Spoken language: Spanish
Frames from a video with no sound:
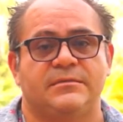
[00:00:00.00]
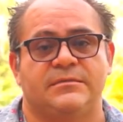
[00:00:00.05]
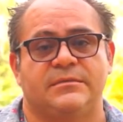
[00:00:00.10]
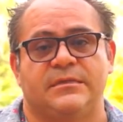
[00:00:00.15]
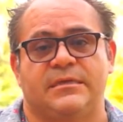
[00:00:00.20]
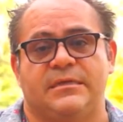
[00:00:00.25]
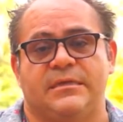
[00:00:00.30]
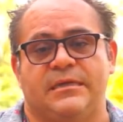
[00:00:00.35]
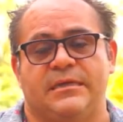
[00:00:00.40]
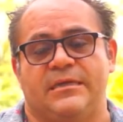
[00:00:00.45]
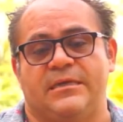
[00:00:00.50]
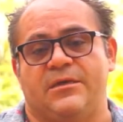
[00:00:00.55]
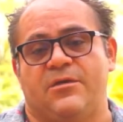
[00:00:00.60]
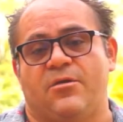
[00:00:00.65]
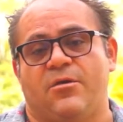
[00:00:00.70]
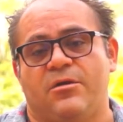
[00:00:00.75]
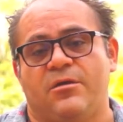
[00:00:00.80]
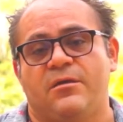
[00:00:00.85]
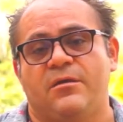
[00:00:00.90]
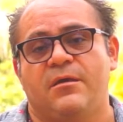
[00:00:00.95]
Sí, y
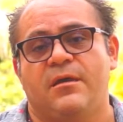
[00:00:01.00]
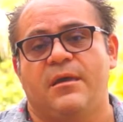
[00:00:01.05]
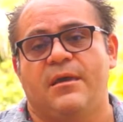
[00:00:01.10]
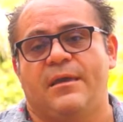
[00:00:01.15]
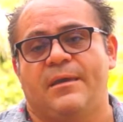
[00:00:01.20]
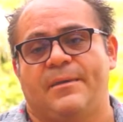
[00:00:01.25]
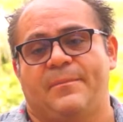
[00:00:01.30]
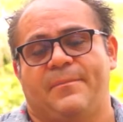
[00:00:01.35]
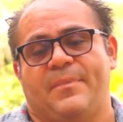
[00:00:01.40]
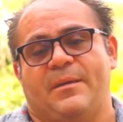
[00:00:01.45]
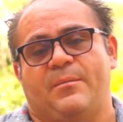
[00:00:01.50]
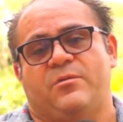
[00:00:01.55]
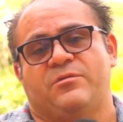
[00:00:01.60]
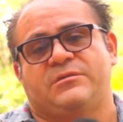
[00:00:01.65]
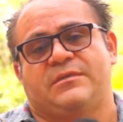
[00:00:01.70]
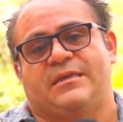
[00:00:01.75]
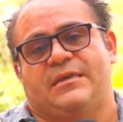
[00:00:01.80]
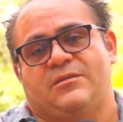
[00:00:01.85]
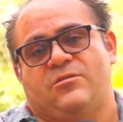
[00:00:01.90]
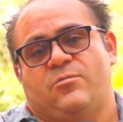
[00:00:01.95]
hoy
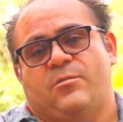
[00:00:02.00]
vemos que